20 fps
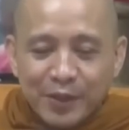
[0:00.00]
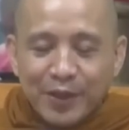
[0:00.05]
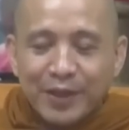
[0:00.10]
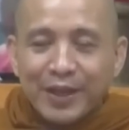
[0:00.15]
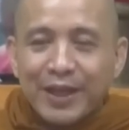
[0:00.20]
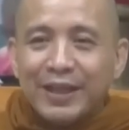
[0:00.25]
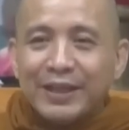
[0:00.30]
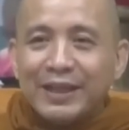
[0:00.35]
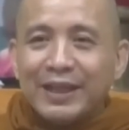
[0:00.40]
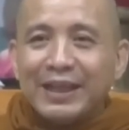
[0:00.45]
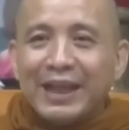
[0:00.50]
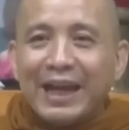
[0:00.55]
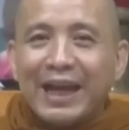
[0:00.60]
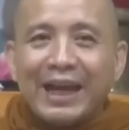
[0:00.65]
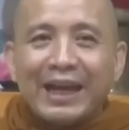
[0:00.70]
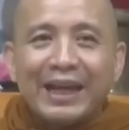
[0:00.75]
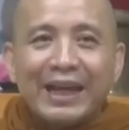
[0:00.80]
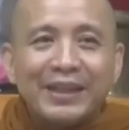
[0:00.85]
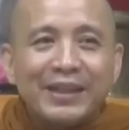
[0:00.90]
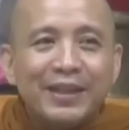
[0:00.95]
cho nên đó
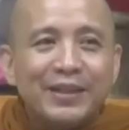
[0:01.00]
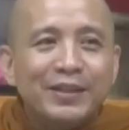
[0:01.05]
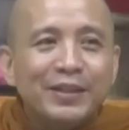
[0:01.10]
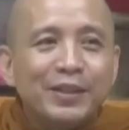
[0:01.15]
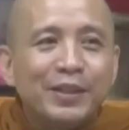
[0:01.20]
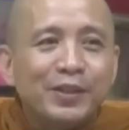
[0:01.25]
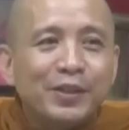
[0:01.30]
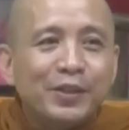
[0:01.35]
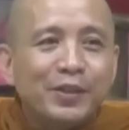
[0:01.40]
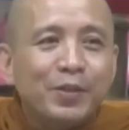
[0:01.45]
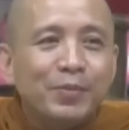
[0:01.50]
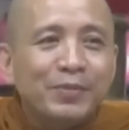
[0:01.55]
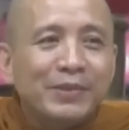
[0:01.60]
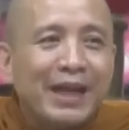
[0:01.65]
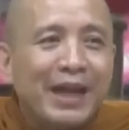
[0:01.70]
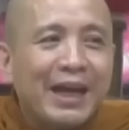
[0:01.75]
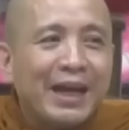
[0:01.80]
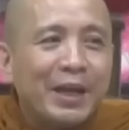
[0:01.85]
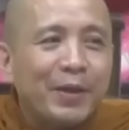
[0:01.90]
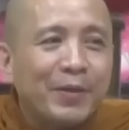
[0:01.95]
là cái chữ chúng
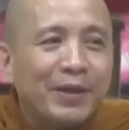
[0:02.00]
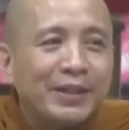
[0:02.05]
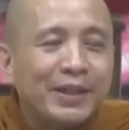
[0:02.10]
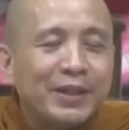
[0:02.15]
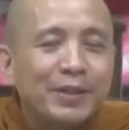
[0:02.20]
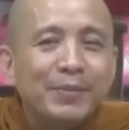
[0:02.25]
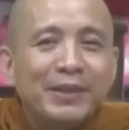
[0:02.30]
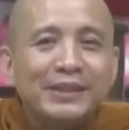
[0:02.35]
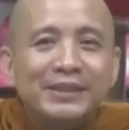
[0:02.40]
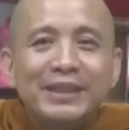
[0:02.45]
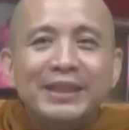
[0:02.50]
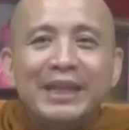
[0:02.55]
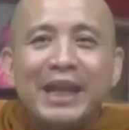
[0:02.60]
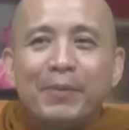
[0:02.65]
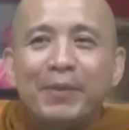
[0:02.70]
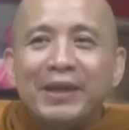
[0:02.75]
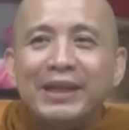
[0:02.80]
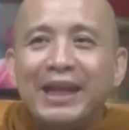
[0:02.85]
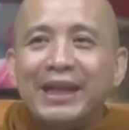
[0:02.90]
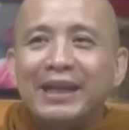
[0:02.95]
ta hiểu cái chữ mà xinh
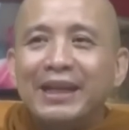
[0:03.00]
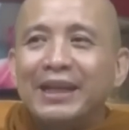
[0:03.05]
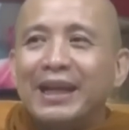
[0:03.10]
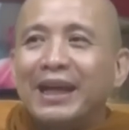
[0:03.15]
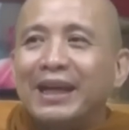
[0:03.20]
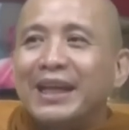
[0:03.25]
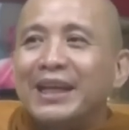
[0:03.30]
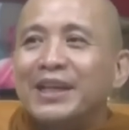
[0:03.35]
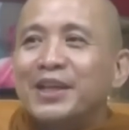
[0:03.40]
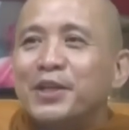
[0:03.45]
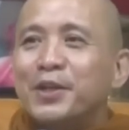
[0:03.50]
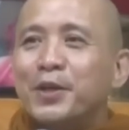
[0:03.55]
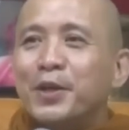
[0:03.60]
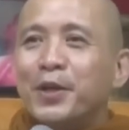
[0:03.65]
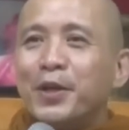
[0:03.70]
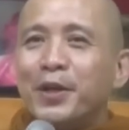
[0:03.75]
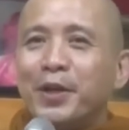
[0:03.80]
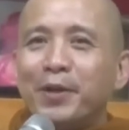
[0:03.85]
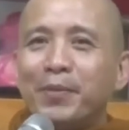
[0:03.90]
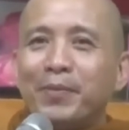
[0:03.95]
đẹp ở đây là cái
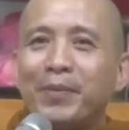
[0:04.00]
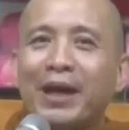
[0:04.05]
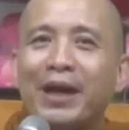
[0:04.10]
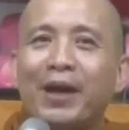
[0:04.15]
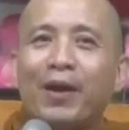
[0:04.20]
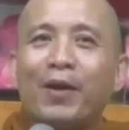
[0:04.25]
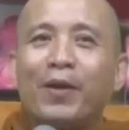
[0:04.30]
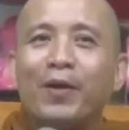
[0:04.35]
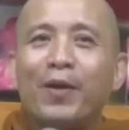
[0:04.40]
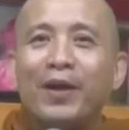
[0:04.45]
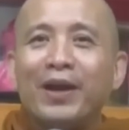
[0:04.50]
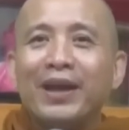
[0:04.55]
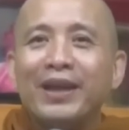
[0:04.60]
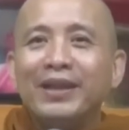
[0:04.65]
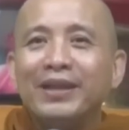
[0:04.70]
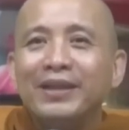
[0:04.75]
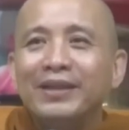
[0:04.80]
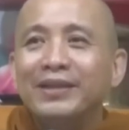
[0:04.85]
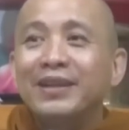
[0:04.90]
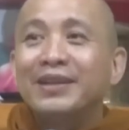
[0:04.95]
người mà họ có
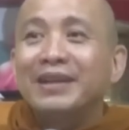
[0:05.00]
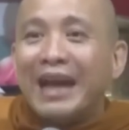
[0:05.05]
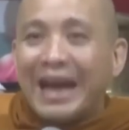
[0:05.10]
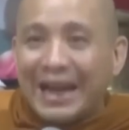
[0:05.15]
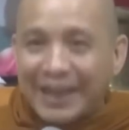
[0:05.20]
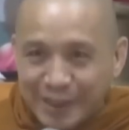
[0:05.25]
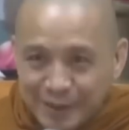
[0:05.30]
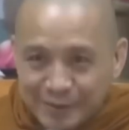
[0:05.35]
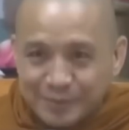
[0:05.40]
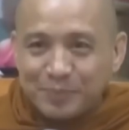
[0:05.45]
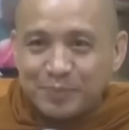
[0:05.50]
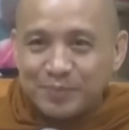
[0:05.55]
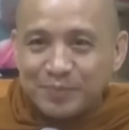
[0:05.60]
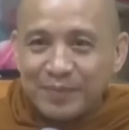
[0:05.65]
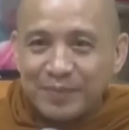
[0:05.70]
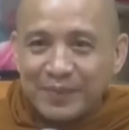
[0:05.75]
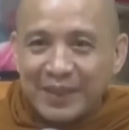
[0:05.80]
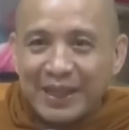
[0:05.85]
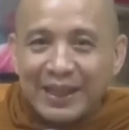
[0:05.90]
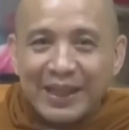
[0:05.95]
cái đức hạnh
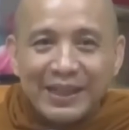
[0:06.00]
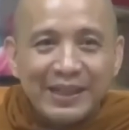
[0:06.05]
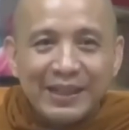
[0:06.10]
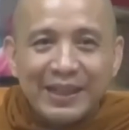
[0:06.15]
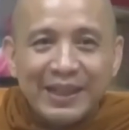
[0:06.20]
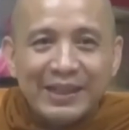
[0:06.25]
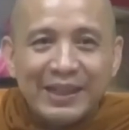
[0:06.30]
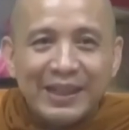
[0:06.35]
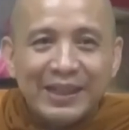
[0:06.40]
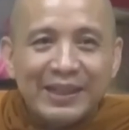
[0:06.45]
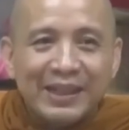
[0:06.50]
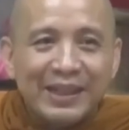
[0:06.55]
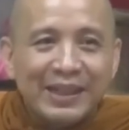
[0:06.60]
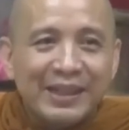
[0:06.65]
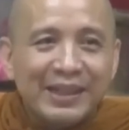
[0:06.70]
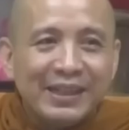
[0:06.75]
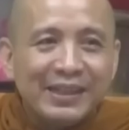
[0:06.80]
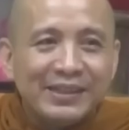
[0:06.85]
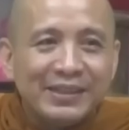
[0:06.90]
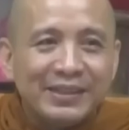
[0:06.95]
tại cái cái cái
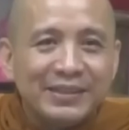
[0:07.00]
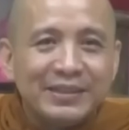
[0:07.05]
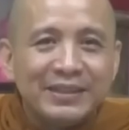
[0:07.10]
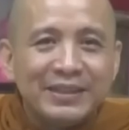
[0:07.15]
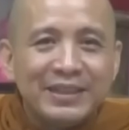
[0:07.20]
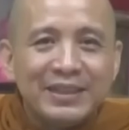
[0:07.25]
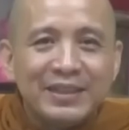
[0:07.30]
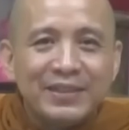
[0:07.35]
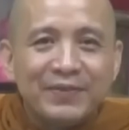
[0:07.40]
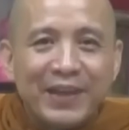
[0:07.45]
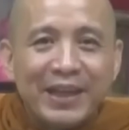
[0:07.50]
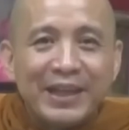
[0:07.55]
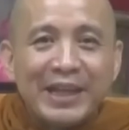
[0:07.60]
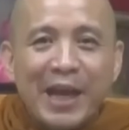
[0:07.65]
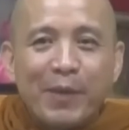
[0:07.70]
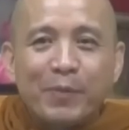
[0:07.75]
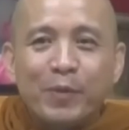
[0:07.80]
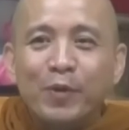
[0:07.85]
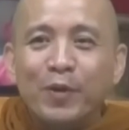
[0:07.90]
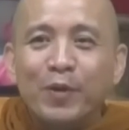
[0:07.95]
cái cái chữ à, vẻ
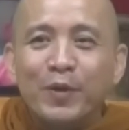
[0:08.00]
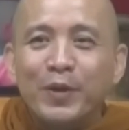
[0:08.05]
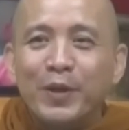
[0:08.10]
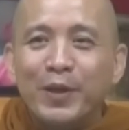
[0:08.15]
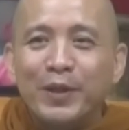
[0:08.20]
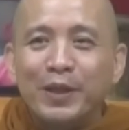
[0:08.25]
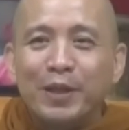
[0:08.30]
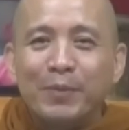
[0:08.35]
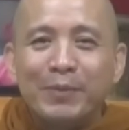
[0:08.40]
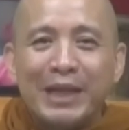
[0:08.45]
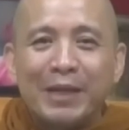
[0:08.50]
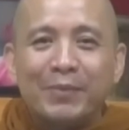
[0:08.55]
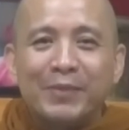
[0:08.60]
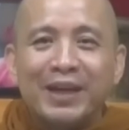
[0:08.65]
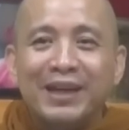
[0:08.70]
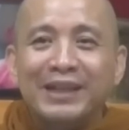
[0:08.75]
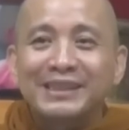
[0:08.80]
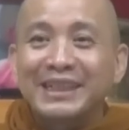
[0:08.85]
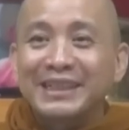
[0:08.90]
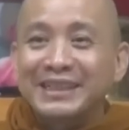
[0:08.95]
đẹp của con người nó không nằm
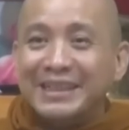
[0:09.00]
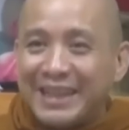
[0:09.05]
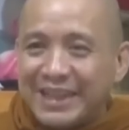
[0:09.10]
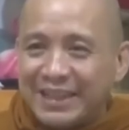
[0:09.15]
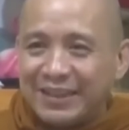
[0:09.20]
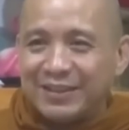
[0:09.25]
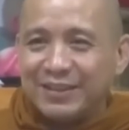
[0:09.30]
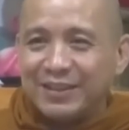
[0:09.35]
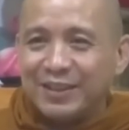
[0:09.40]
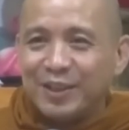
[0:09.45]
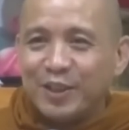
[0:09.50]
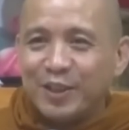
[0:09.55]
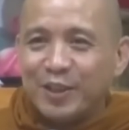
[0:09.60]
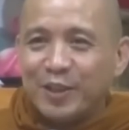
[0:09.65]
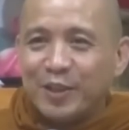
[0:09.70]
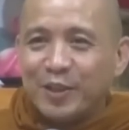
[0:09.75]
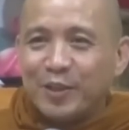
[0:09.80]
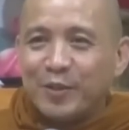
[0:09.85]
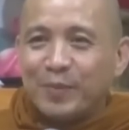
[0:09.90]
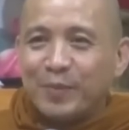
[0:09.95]
ở cái sắc diện
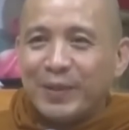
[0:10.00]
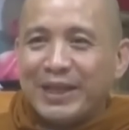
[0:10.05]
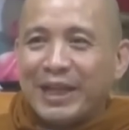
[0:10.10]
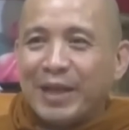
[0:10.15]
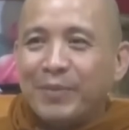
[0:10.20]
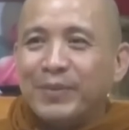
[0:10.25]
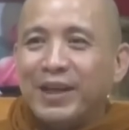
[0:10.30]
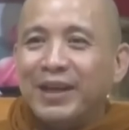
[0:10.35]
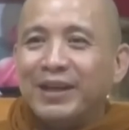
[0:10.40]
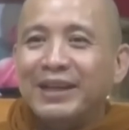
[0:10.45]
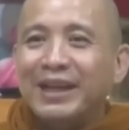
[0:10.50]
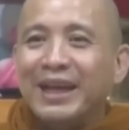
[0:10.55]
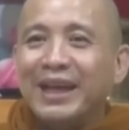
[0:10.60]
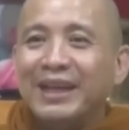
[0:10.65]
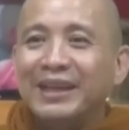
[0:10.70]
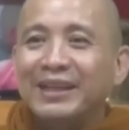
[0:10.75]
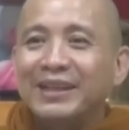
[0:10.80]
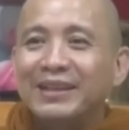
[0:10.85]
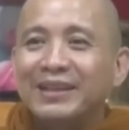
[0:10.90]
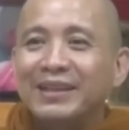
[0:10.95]
mà nằm ở
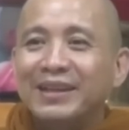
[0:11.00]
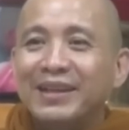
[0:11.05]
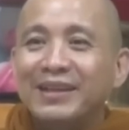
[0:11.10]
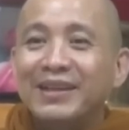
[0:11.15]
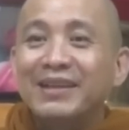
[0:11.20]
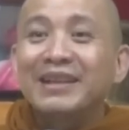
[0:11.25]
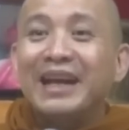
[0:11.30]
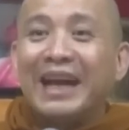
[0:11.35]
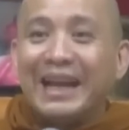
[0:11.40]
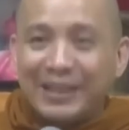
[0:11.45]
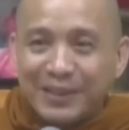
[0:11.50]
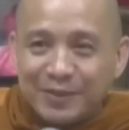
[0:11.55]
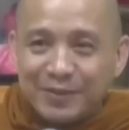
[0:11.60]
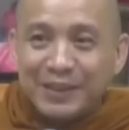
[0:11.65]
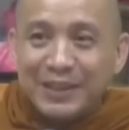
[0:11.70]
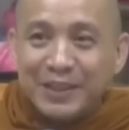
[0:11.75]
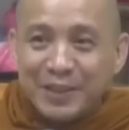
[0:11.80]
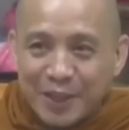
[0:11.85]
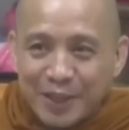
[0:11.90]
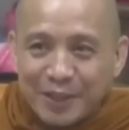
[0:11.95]
cái, đức hạnh
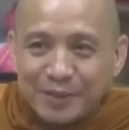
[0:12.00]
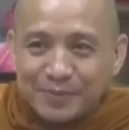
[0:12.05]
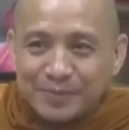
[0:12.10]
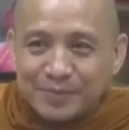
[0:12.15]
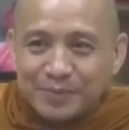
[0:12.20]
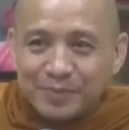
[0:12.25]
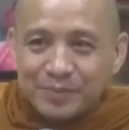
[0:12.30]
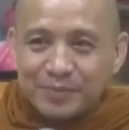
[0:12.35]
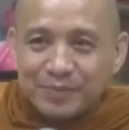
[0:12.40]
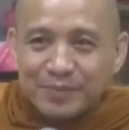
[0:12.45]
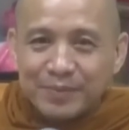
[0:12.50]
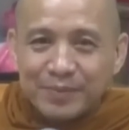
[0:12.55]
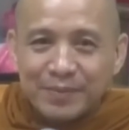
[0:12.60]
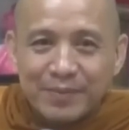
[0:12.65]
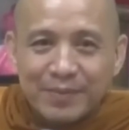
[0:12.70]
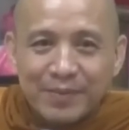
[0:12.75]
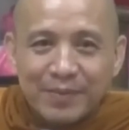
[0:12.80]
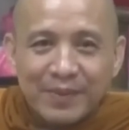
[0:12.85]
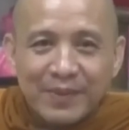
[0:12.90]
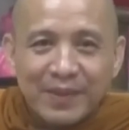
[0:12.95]
của người đó
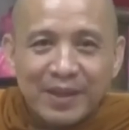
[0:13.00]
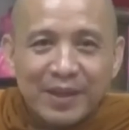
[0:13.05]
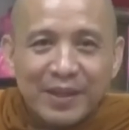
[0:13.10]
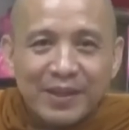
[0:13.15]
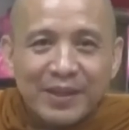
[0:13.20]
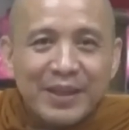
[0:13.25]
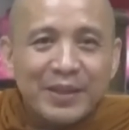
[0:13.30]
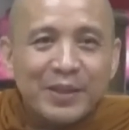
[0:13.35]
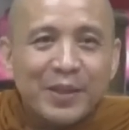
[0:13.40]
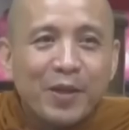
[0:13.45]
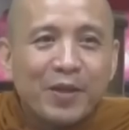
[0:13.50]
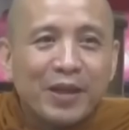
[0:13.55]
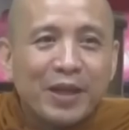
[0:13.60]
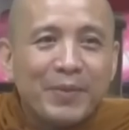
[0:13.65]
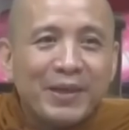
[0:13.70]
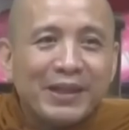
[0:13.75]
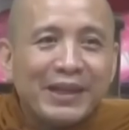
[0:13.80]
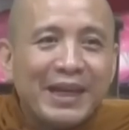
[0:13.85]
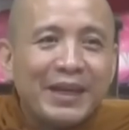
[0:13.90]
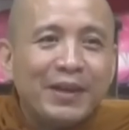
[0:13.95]
nhìn vô
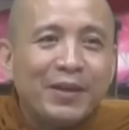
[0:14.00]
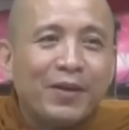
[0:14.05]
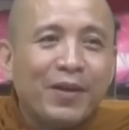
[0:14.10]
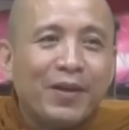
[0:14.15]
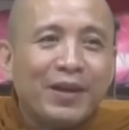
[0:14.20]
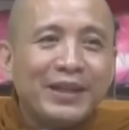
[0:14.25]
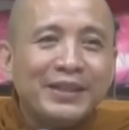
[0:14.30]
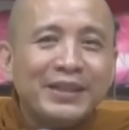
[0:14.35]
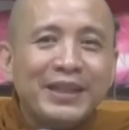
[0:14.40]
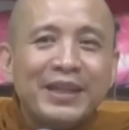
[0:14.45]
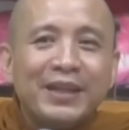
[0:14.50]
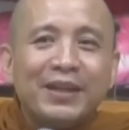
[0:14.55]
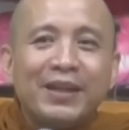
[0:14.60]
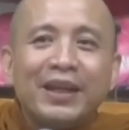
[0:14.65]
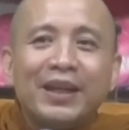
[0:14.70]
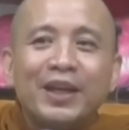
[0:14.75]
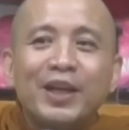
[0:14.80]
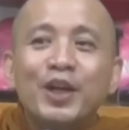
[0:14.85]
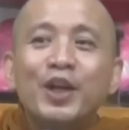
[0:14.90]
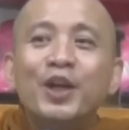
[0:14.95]
cái mình thấy nó có cái gì đó
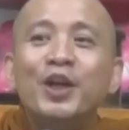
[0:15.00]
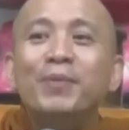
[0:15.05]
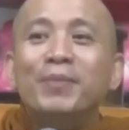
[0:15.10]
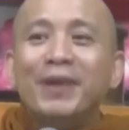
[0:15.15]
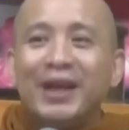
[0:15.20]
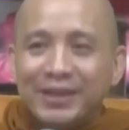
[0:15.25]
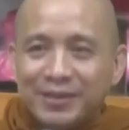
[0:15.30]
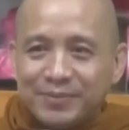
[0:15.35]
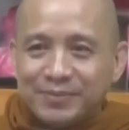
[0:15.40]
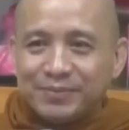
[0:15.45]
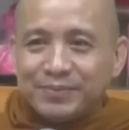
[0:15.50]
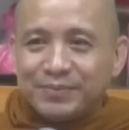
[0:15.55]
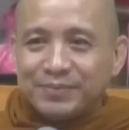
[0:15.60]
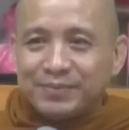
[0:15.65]
là ưa mến